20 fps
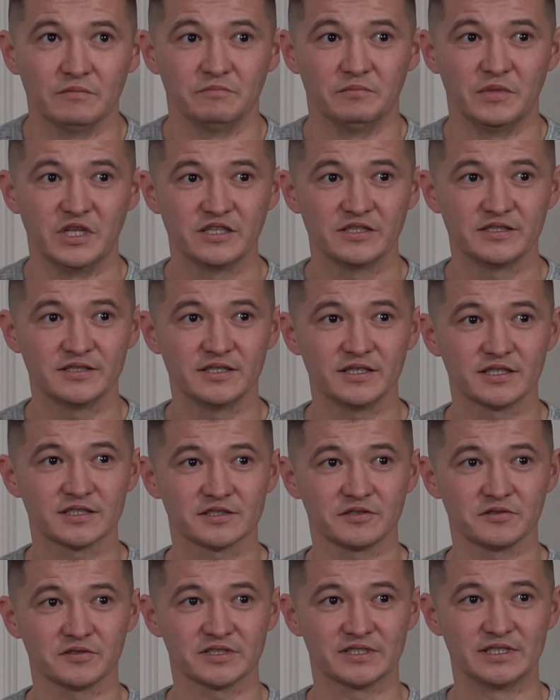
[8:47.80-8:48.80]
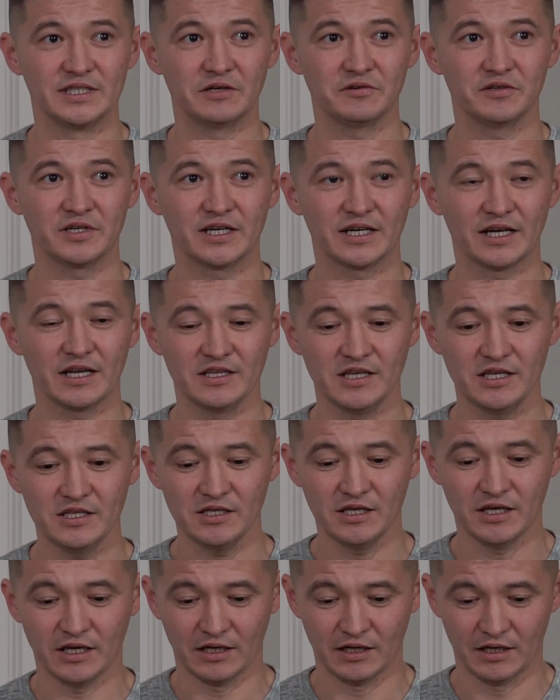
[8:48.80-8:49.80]
Министерство
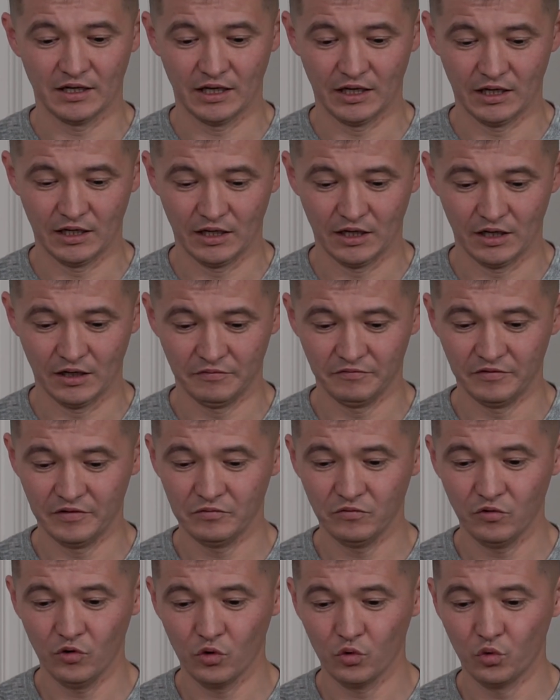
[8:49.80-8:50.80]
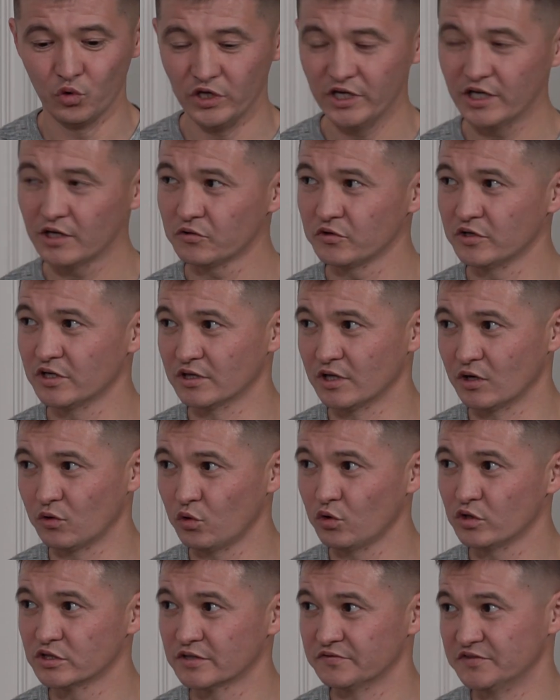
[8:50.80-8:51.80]
здравоохранения а в его курировании
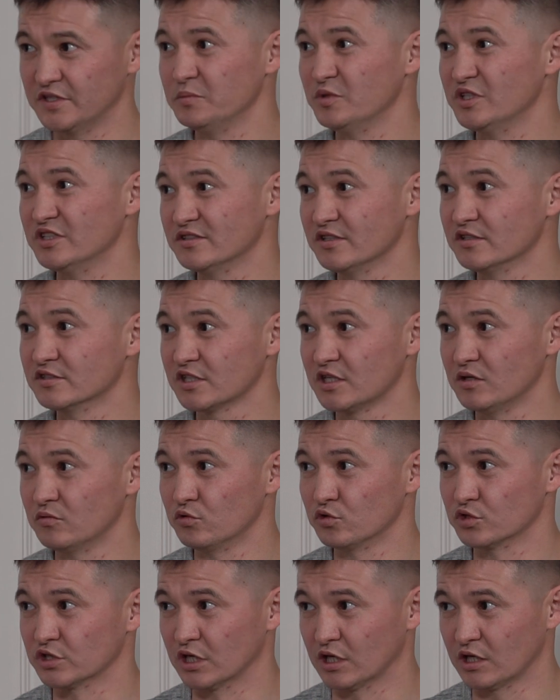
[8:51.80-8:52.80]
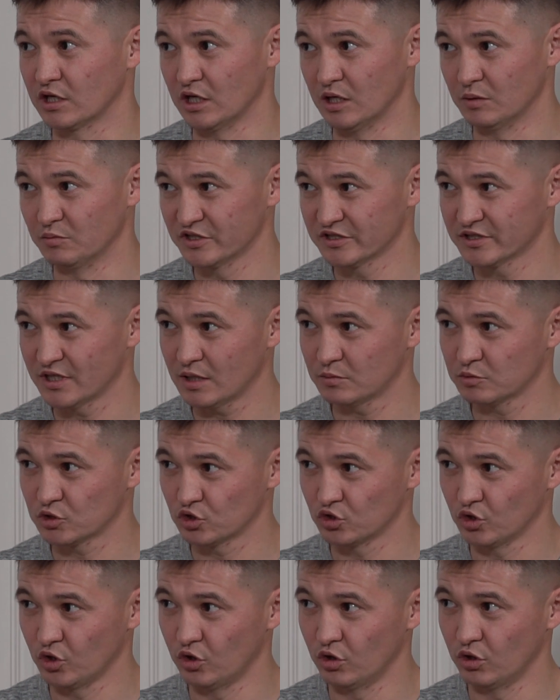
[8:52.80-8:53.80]
находятся все медицинские вузы. И мы знаем,
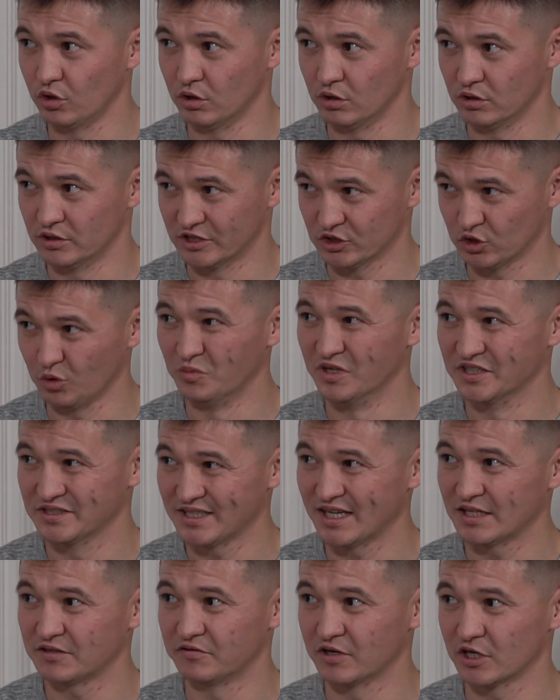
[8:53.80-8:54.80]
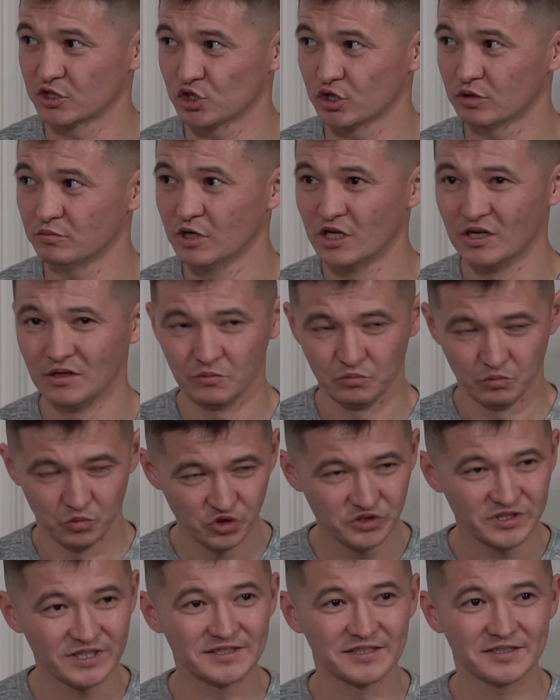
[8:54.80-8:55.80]
что чтобы стать врачом,
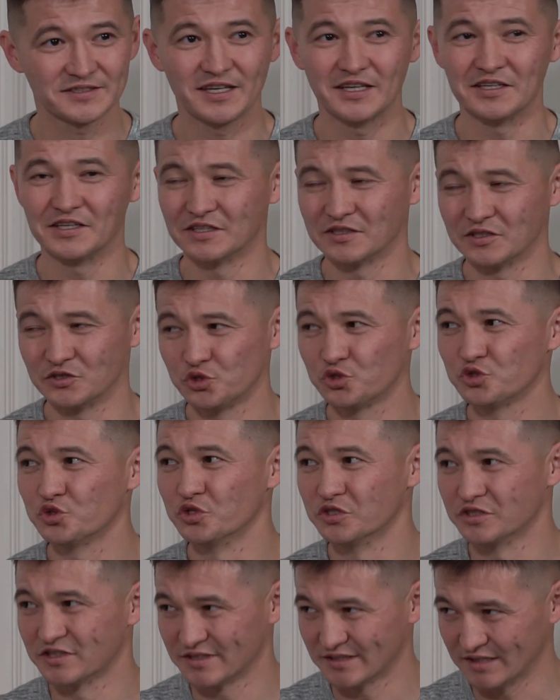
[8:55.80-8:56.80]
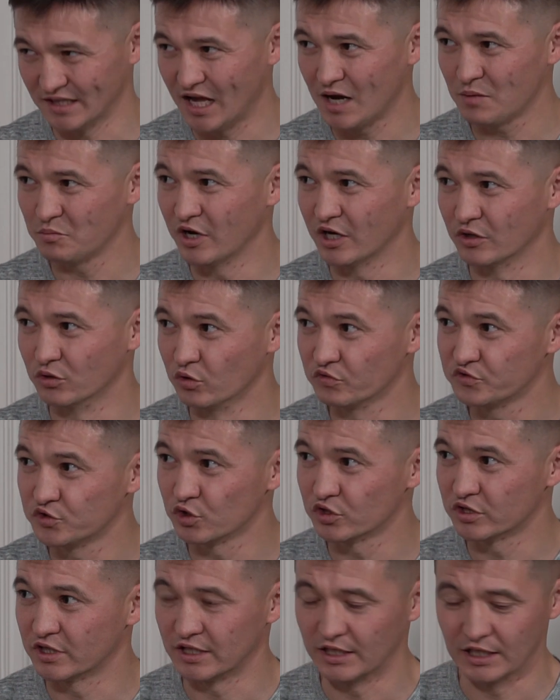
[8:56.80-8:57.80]
пусть Казахстане это чуть-чуть слабое, но
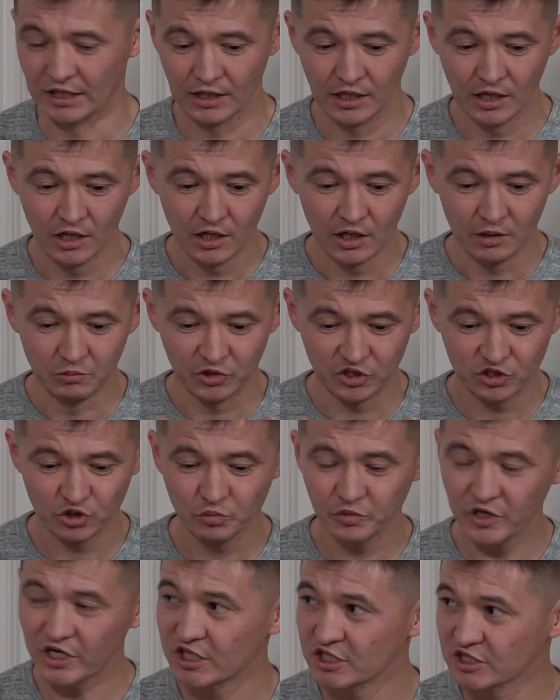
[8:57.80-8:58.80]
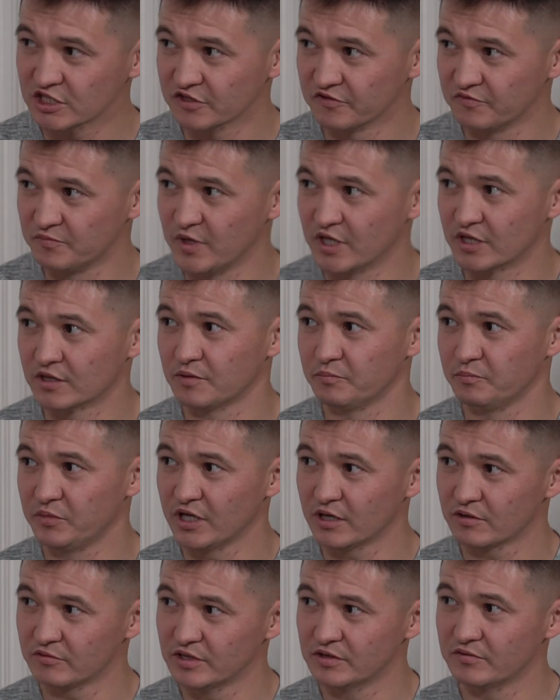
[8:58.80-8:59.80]
все-таки поступаешь в мед,
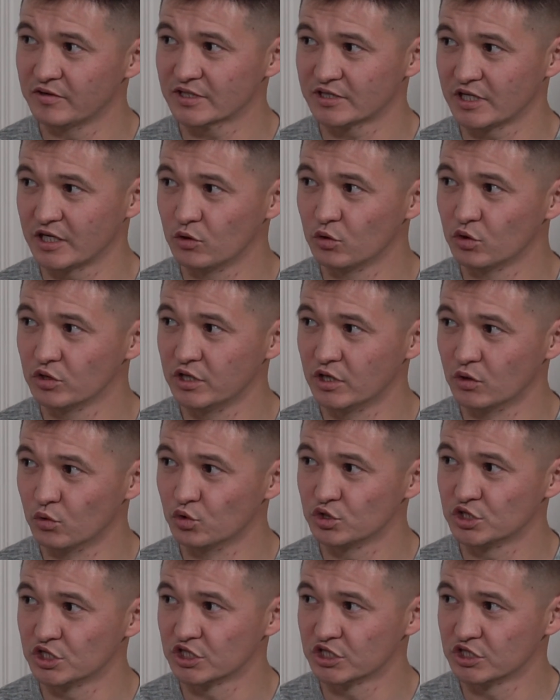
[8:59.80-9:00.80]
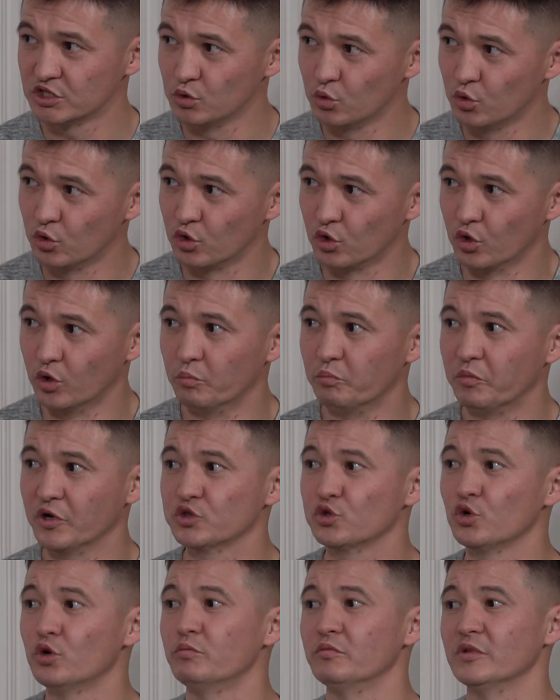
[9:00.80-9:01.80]
первые 2-3 года учишь теорию,
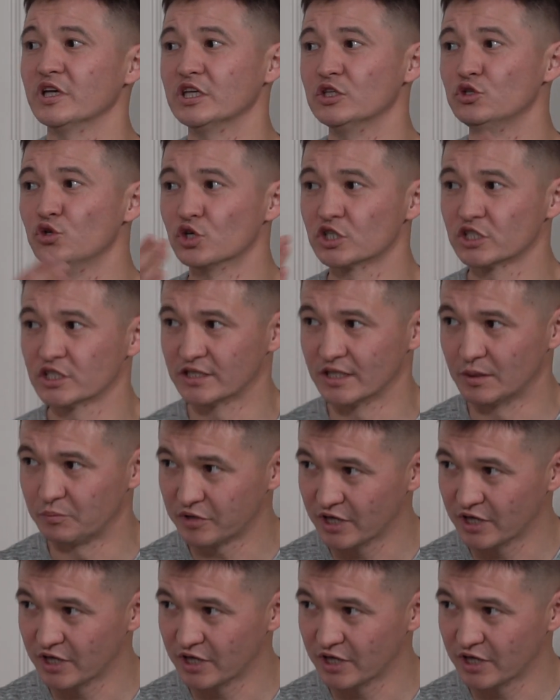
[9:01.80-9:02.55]
потом идешь на